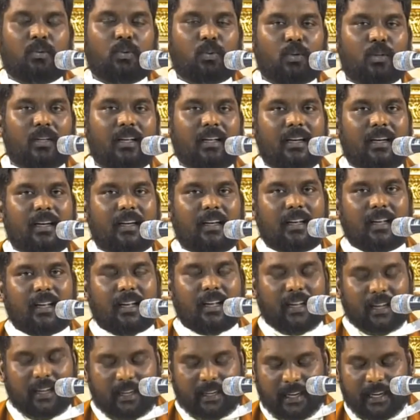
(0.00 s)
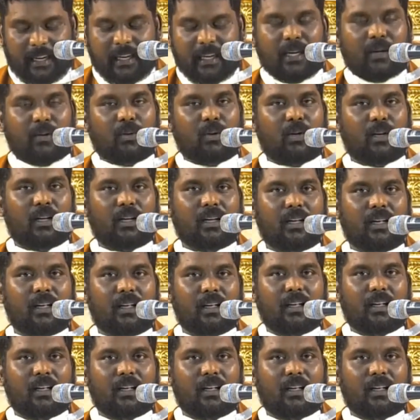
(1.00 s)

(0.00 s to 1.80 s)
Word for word: தூதர் கையில் ஒரு